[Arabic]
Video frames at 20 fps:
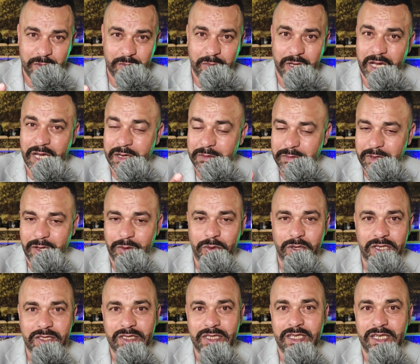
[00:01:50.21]
المغاربه
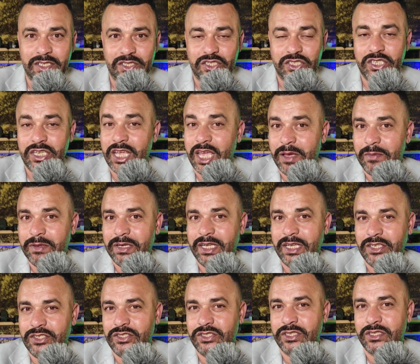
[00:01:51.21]
وارثين هذا الشيء
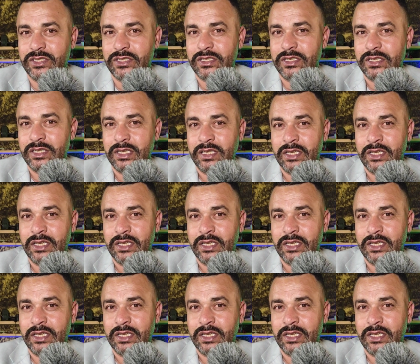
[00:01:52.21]
ابا عن جد